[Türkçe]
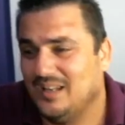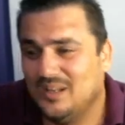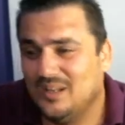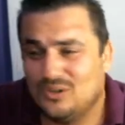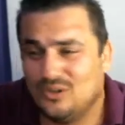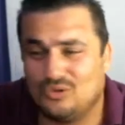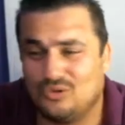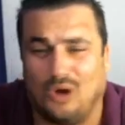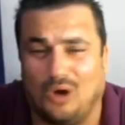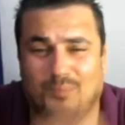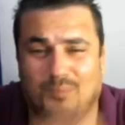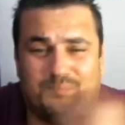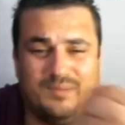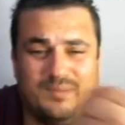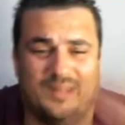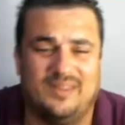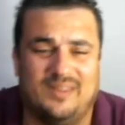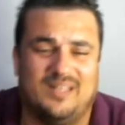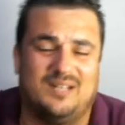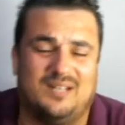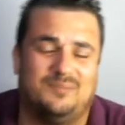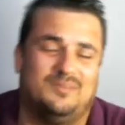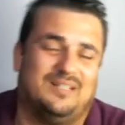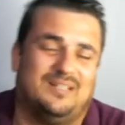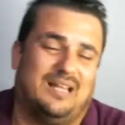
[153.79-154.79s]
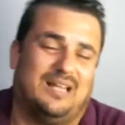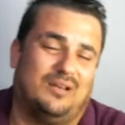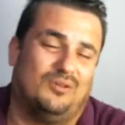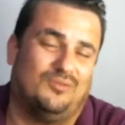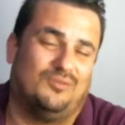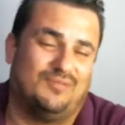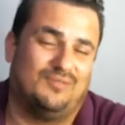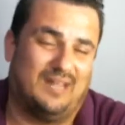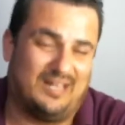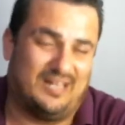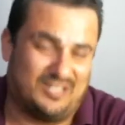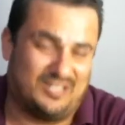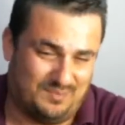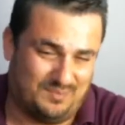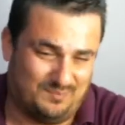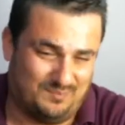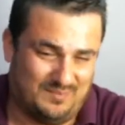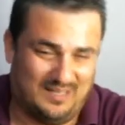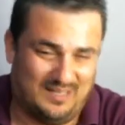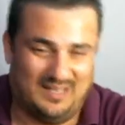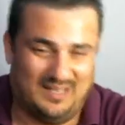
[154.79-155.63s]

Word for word: Toplanır mı lan onlar şimdi?